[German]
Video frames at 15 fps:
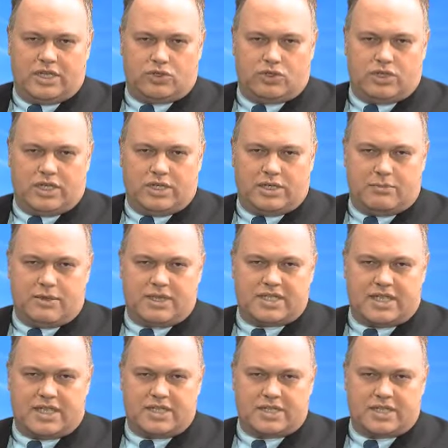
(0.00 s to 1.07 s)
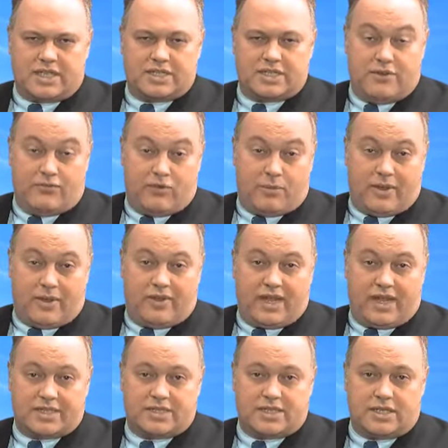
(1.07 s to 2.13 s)
deutlich besser als gestern, wobei wir
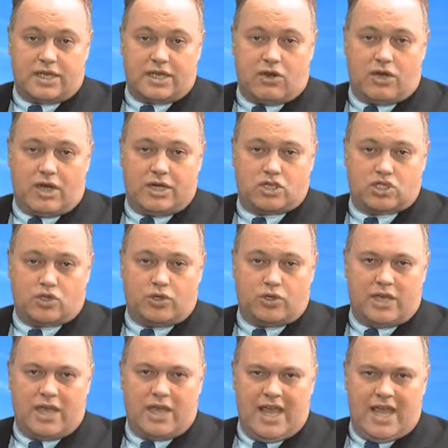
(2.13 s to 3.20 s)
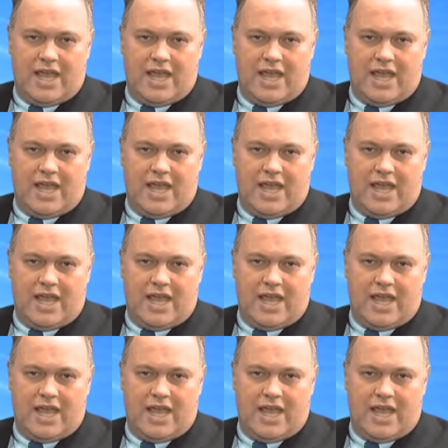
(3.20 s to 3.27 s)
gestern ja auch eine schöne